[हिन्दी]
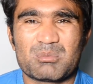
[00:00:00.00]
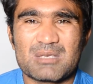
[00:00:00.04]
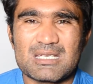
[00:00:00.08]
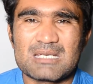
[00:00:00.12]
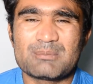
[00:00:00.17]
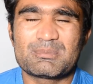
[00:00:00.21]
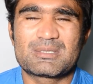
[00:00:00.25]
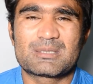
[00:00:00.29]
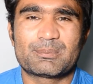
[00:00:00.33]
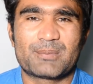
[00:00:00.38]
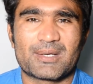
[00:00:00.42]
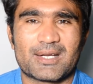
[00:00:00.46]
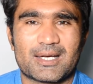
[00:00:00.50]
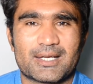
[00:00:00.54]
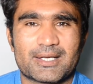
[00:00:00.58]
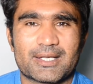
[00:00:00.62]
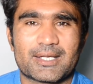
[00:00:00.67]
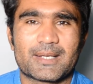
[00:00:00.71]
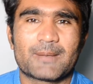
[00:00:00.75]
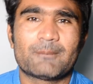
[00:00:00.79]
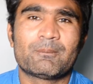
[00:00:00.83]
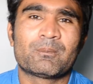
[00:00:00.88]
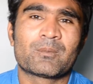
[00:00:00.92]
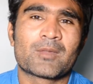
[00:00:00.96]
मीम्स बना
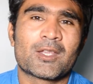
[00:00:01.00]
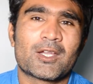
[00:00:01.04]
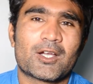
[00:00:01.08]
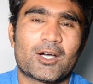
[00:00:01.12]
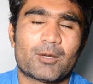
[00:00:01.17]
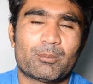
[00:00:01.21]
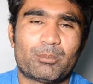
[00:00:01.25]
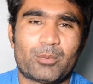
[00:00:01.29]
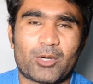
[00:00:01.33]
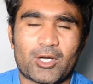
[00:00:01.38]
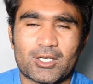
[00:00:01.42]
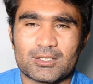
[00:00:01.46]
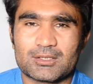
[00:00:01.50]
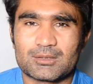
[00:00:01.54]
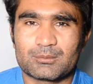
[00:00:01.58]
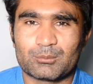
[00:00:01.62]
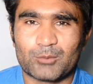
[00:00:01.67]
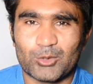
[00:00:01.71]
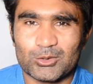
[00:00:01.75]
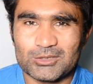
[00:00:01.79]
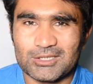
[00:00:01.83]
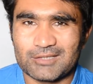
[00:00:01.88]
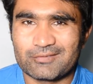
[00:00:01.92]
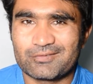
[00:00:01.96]
रहे हैं बहुत
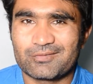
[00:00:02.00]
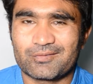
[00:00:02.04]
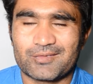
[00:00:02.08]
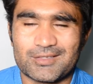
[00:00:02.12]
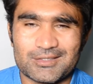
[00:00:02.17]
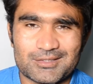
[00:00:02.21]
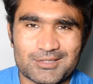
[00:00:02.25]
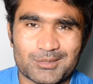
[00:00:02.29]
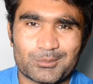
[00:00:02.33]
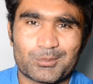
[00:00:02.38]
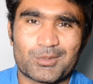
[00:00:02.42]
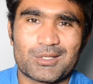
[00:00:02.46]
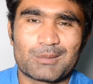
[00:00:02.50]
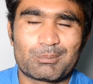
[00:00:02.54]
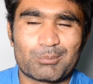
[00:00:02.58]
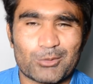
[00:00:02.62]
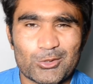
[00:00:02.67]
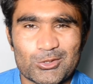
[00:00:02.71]
मुख्तलिफ़ किस्म की